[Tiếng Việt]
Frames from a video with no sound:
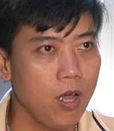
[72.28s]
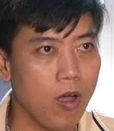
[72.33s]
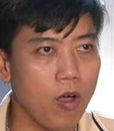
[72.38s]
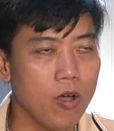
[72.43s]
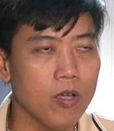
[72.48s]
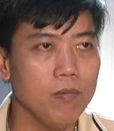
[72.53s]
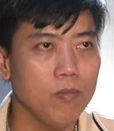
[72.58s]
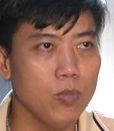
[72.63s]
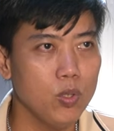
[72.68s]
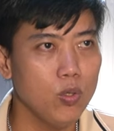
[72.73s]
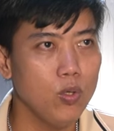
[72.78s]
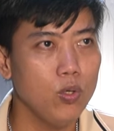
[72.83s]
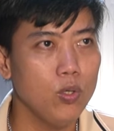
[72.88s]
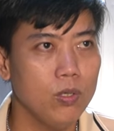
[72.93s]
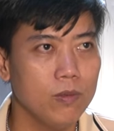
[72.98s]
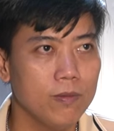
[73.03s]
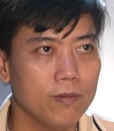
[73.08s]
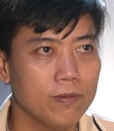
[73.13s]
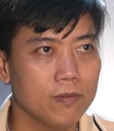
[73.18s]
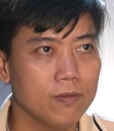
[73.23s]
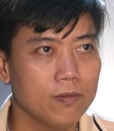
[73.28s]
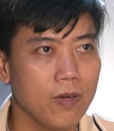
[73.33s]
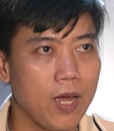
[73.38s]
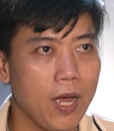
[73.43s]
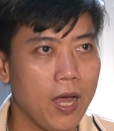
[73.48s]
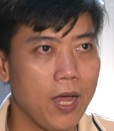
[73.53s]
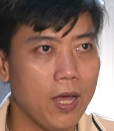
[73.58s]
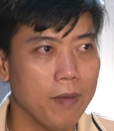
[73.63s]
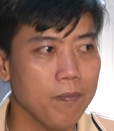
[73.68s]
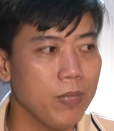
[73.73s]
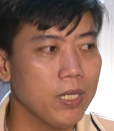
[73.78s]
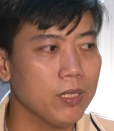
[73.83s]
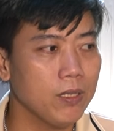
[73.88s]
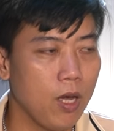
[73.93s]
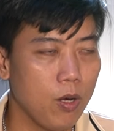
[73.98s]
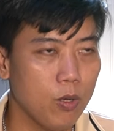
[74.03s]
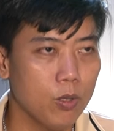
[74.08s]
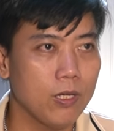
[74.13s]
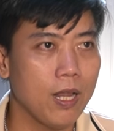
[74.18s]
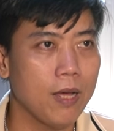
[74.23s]
hỏi mua và anh bắt
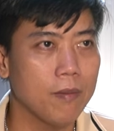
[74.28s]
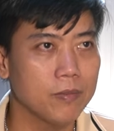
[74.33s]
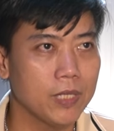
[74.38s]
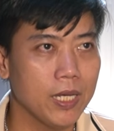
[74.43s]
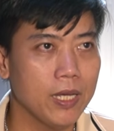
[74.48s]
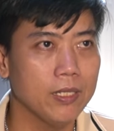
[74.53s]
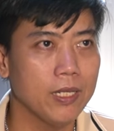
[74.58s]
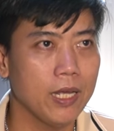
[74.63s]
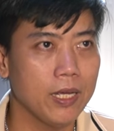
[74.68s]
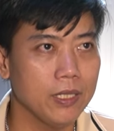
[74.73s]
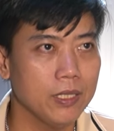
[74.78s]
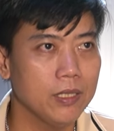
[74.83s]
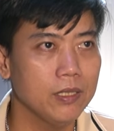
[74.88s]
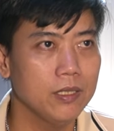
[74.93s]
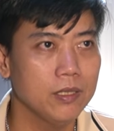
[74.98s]
đầu làm nghề này.